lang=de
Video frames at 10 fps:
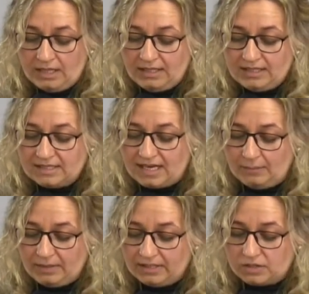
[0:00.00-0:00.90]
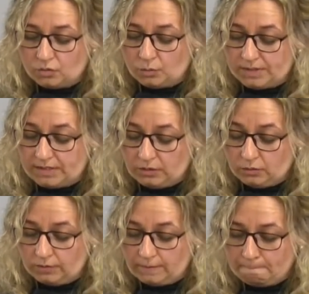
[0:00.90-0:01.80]
Jetzt kam er zur
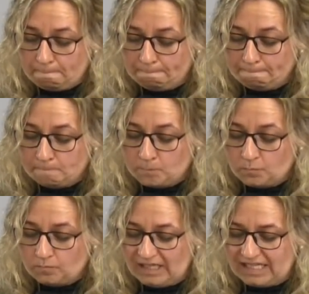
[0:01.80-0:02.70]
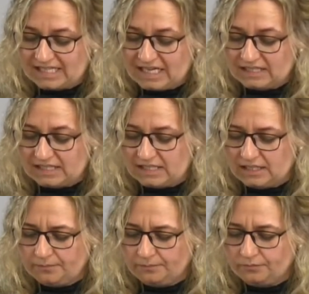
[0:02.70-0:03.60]
Besinnung. Er sagte
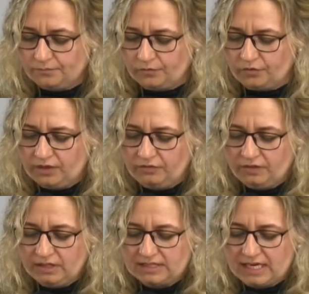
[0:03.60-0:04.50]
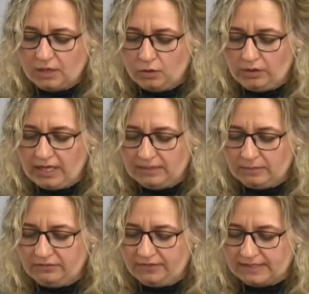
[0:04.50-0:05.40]
sich, wie viele Tagelöhne hat
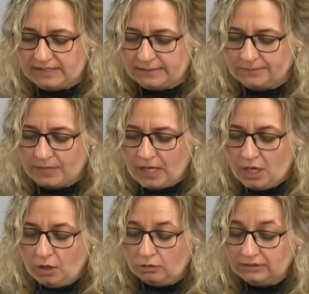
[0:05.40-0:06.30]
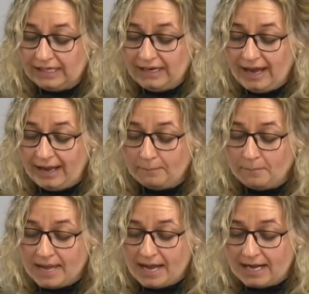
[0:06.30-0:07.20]
mein Vater? Und alle
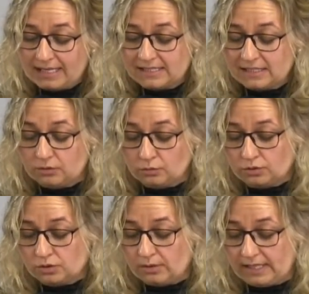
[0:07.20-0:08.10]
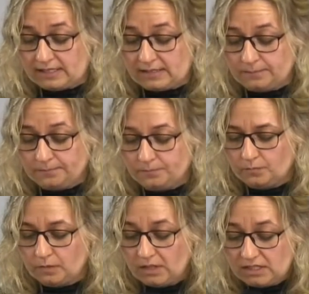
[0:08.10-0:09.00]
haben mehr als genug zu essen.
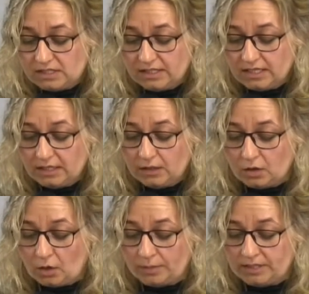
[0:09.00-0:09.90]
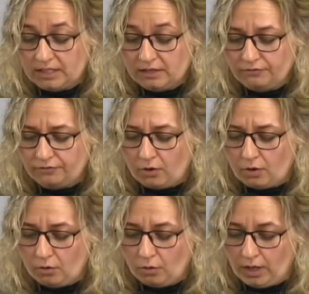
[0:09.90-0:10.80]
Ich dagegen komme hier
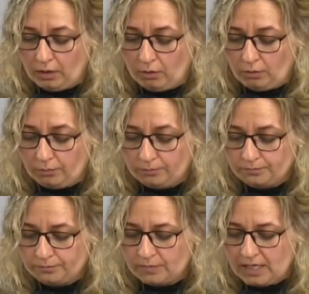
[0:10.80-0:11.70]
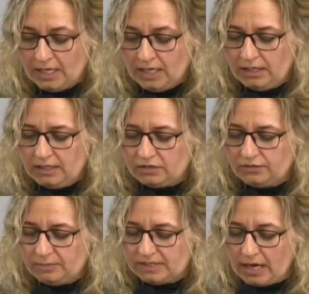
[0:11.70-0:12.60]
vor Hunger um. Ich
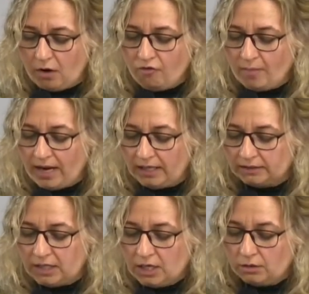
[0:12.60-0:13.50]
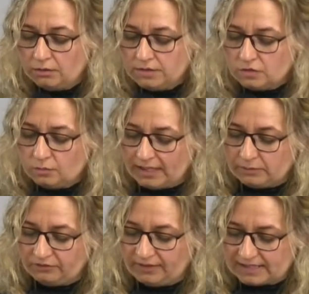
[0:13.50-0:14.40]
will mich aufmachen und zu
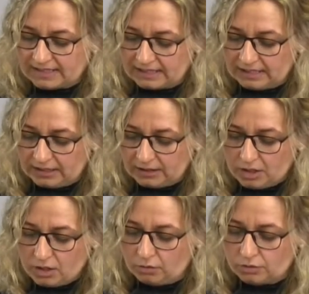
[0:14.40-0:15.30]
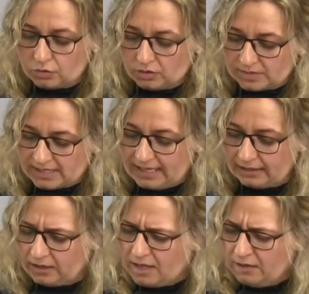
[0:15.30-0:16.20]
meinem Vater gehen und zu ihm
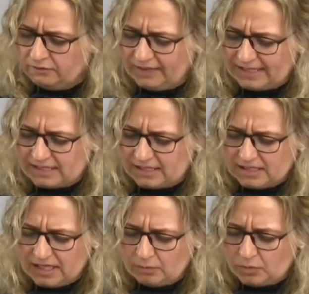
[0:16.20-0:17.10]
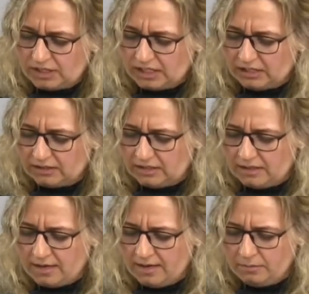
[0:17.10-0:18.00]
sagen, Vater, ich habe mich gegen
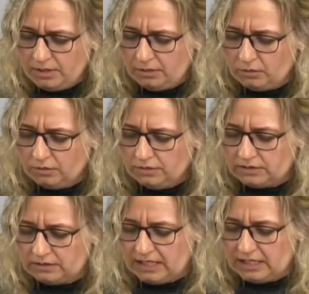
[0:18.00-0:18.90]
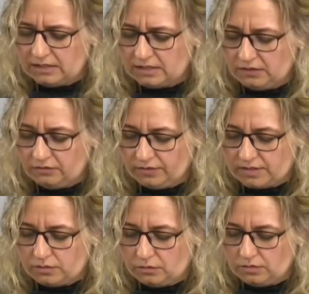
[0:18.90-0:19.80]
den Himmel und gegen dich
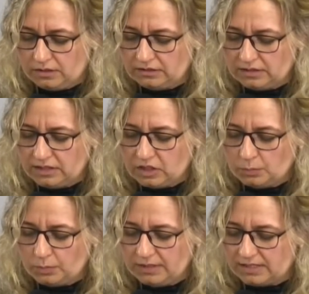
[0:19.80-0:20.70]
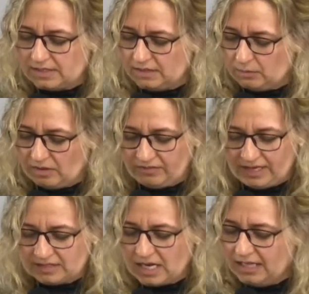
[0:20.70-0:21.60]
versündigt. Ich bin es nicht mehr
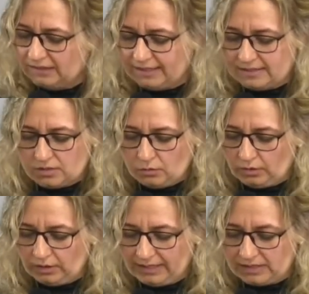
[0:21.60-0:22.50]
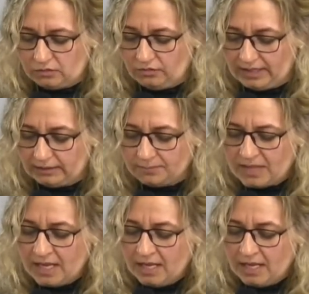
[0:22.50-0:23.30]
wert, dein Sohn genannt zu werden.